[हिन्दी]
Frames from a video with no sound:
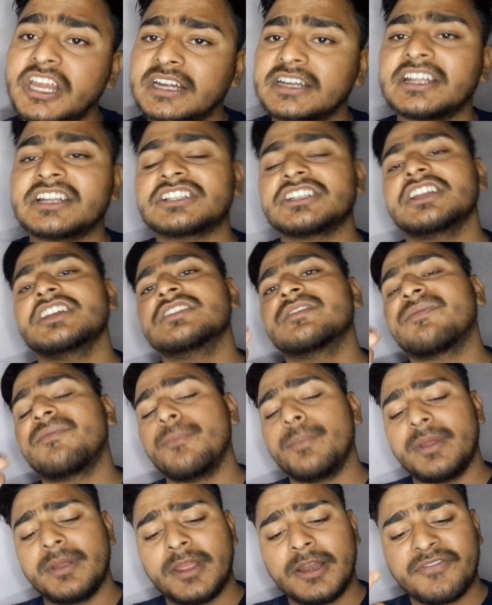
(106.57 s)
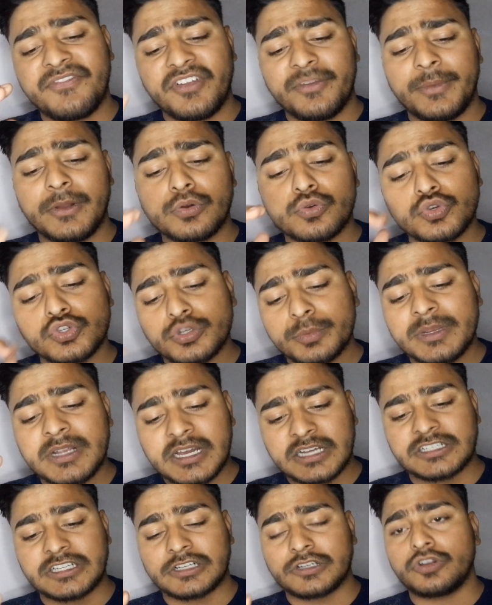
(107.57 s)
जेंडर चेंज मेल फीमेल कुछ
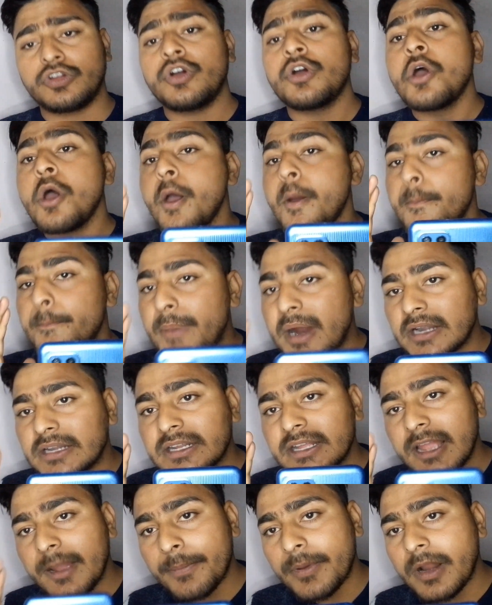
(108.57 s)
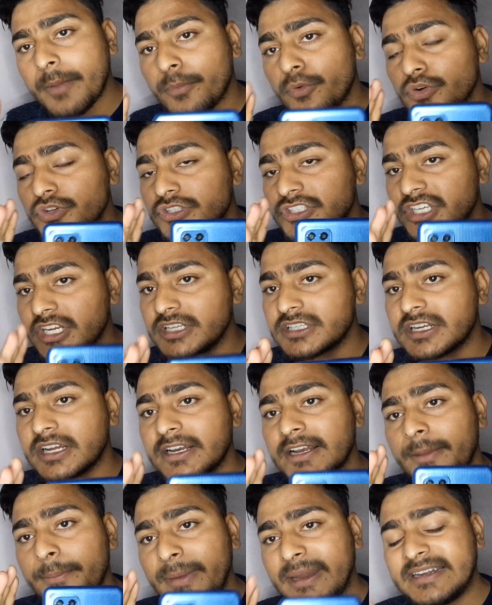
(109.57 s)
भी कर सकते हो बट यहाँ पर आपको चेंज
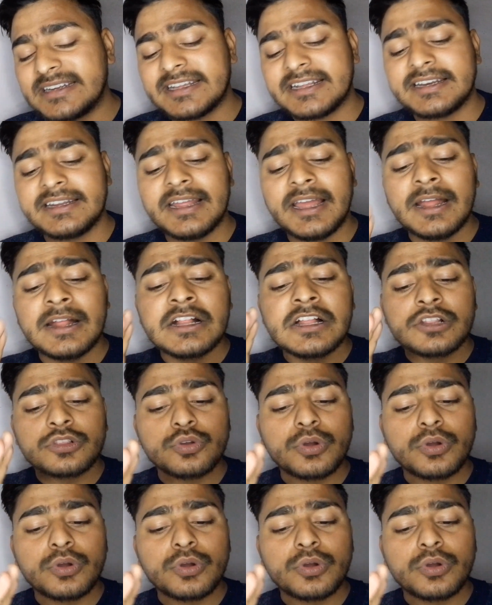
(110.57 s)
करना मैंटेरी है